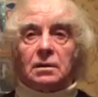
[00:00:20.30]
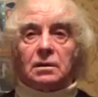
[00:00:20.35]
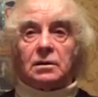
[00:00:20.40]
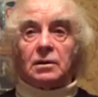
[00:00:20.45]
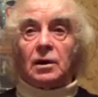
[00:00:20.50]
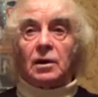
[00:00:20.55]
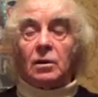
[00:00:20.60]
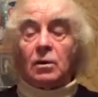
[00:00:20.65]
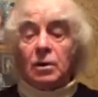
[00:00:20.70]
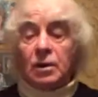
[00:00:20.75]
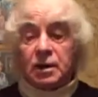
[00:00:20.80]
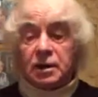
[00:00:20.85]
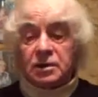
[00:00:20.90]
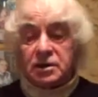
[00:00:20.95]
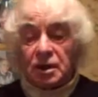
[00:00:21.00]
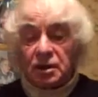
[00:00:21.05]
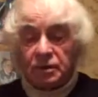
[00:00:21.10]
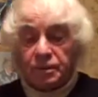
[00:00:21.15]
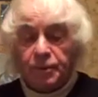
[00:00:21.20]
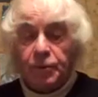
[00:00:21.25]
Дорогой
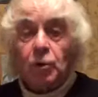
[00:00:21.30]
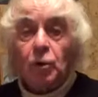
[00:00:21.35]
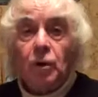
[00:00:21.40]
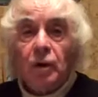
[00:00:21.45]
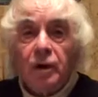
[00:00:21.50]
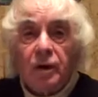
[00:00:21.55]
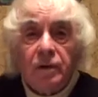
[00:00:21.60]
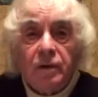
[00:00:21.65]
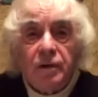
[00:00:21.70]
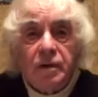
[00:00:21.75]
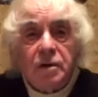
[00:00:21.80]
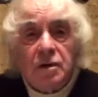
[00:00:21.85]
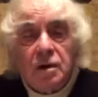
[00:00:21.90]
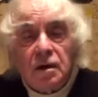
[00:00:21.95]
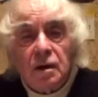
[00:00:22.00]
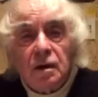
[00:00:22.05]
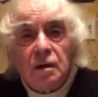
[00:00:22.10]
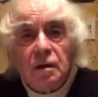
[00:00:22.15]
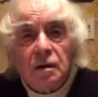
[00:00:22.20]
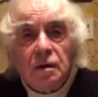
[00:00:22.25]
Александр
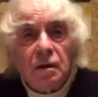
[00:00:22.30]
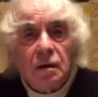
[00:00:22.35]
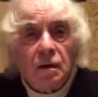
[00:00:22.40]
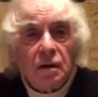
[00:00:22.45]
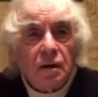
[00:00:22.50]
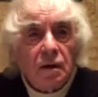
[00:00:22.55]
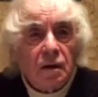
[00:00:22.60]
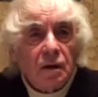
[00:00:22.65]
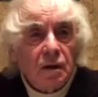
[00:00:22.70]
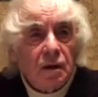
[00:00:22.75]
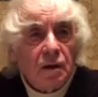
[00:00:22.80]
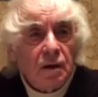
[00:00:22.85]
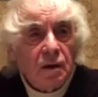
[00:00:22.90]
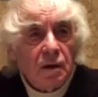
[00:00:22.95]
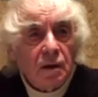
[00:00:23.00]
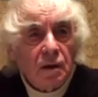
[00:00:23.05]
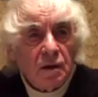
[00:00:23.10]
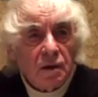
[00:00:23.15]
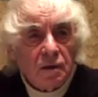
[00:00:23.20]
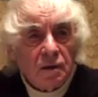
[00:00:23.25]
Прохорович,
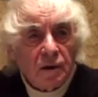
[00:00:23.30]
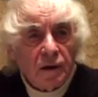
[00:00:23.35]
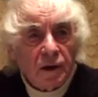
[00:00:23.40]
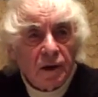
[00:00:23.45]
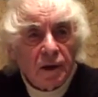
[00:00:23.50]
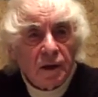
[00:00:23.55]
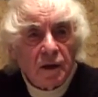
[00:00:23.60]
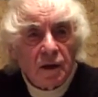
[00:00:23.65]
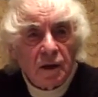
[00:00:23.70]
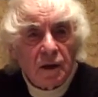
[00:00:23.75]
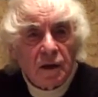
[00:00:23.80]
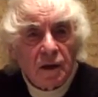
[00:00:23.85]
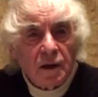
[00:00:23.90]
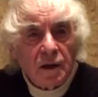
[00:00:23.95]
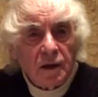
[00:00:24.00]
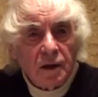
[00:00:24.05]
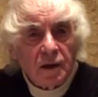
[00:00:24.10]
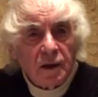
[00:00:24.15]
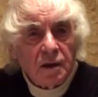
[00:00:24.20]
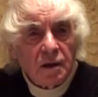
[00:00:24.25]
дорогие
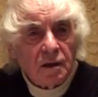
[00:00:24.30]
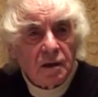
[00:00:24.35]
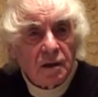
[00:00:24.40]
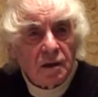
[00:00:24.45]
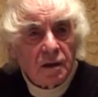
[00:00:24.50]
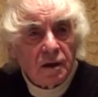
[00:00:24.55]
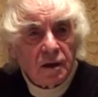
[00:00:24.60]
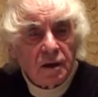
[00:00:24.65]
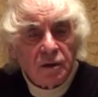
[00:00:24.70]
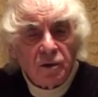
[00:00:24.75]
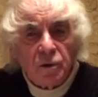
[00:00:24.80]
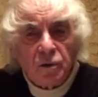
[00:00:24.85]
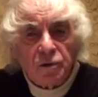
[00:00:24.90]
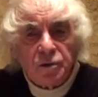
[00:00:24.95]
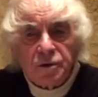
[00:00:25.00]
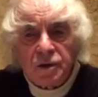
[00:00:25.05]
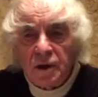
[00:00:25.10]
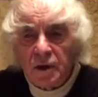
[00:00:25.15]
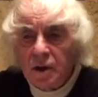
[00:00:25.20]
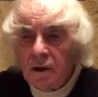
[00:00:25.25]
коллеги, дорогие
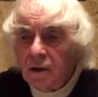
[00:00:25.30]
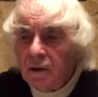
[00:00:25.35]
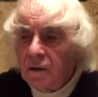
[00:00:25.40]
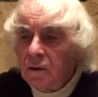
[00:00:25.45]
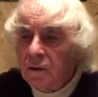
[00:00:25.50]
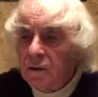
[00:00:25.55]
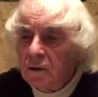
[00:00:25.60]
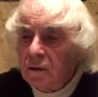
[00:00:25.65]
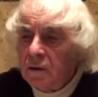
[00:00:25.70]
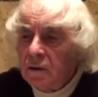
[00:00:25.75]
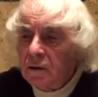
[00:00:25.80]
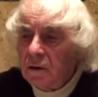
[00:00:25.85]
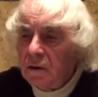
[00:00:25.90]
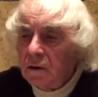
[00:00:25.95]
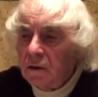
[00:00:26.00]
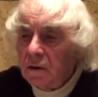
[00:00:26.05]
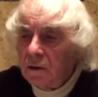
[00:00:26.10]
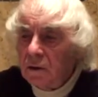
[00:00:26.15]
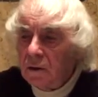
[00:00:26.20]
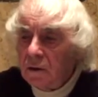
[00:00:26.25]
друзья,
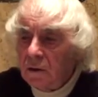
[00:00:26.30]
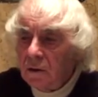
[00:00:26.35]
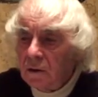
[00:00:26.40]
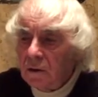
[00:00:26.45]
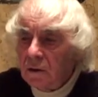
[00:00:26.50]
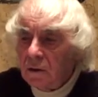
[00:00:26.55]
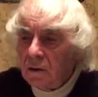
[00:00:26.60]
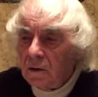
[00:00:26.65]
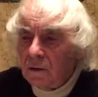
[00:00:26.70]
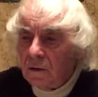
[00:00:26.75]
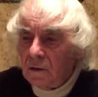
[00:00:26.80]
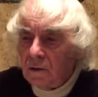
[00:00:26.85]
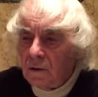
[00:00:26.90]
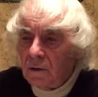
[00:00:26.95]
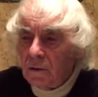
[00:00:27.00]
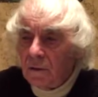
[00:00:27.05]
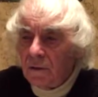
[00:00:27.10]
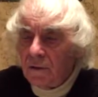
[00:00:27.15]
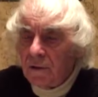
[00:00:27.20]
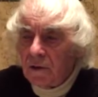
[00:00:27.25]

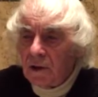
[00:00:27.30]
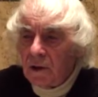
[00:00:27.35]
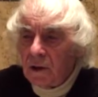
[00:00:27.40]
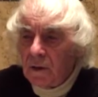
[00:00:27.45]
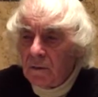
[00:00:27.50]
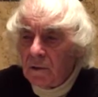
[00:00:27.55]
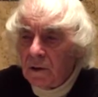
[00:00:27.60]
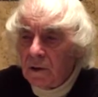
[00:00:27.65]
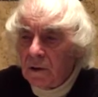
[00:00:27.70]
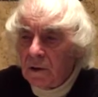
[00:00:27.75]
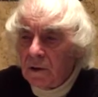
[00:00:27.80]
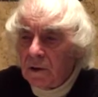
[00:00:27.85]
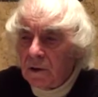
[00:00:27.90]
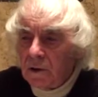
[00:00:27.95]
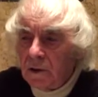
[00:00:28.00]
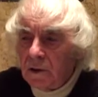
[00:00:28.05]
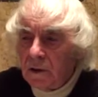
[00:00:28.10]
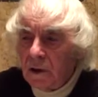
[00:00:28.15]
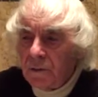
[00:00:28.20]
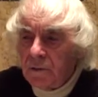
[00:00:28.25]
уважаемые
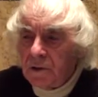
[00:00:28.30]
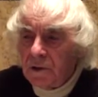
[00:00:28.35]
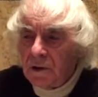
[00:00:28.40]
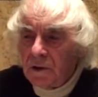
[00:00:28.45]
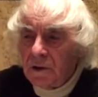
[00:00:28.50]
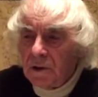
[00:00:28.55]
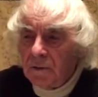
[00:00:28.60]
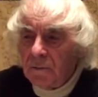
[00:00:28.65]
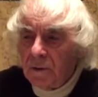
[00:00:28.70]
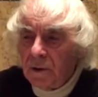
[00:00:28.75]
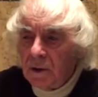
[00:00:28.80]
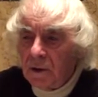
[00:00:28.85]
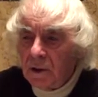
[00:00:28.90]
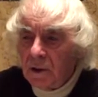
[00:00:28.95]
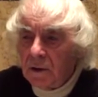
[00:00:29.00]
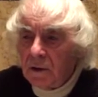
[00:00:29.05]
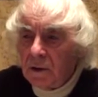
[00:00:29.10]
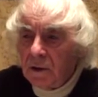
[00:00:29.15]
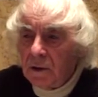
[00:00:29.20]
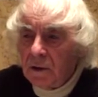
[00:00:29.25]
члены Общественной
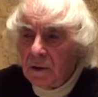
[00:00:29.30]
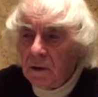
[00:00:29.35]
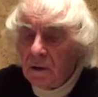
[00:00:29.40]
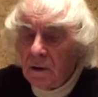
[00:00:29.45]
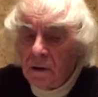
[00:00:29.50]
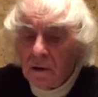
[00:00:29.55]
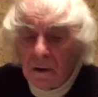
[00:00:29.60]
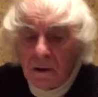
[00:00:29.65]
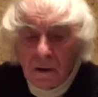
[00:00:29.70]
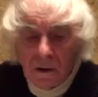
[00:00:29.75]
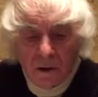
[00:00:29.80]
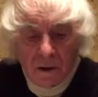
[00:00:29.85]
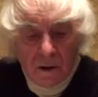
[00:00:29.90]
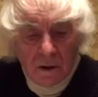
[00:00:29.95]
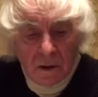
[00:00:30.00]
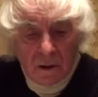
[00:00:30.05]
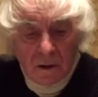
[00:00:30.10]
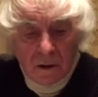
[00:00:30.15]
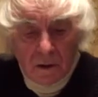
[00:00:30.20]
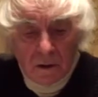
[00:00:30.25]
палаты,
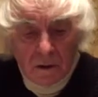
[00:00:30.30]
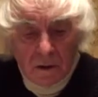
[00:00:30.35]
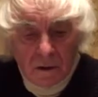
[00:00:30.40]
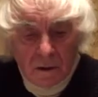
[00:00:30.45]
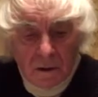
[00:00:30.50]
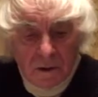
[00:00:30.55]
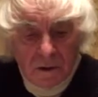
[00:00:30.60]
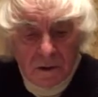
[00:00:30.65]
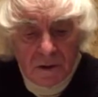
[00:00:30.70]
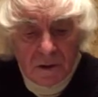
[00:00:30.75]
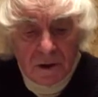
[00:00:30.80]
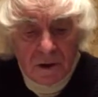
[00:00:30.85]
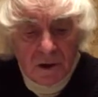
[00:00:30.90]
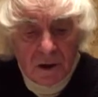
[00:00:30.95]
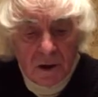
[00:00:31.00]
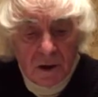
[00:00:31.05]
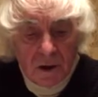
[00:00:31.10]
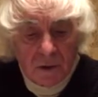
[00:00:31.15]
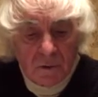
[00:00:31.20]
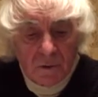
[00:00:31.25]

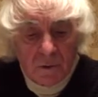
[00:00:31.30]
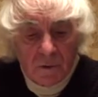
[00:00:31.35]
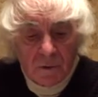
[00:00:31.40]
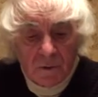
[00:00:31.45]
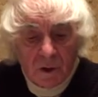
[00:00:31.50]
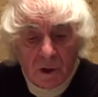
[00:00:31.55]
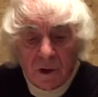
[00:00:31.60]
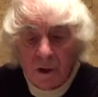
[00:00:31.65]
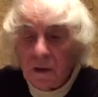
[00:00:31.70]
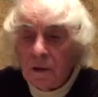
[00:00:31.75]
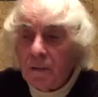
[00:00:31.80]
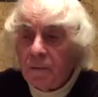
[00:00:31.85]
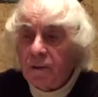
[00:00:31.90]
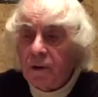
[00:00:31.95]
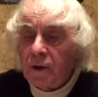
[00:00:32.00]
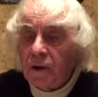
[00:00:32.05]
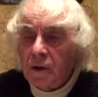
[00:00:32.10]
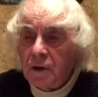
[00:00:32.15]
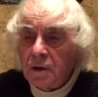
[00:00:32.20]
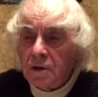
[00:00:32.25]
содержание моего доклада
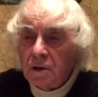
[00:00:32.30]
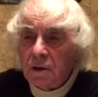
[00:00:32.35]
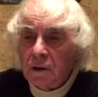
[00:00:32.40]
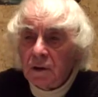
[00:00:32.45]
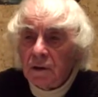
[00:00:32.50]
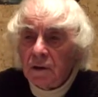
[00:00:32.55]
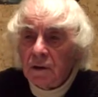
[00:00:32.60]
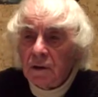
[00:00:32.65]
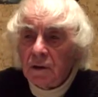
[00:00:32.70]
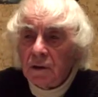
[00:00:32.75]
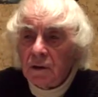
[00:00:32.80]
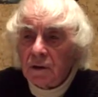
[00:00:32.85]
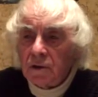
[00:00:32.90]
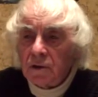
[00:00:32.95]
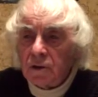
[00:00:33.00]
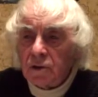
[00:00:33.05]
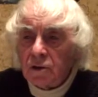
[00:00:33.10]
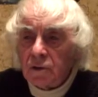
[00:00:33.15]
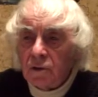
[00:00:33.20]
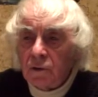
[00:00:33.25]
практически
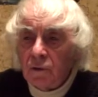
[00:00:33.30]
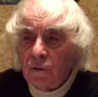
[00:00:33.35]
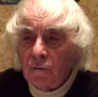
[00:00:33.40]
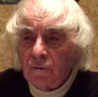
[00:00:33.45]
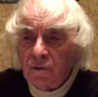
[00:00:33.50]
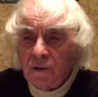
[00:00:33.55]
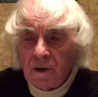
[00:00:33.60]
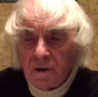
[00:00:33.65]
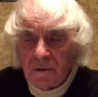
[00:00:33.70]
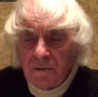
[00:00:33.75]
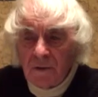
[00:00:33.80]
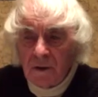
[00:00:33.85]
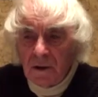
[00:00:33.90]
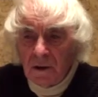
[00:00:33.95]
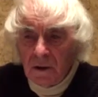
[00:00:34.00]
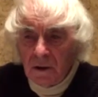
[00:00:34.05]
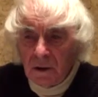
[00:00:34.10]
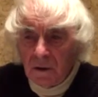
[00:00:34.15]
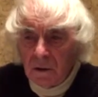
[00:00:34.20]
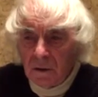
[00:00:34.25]
отражено в
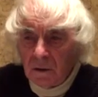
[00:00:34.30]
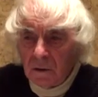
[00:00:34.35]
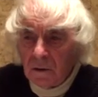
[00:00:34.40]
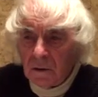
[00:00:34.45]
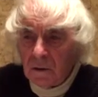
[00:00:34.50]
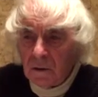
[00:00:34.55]
названии.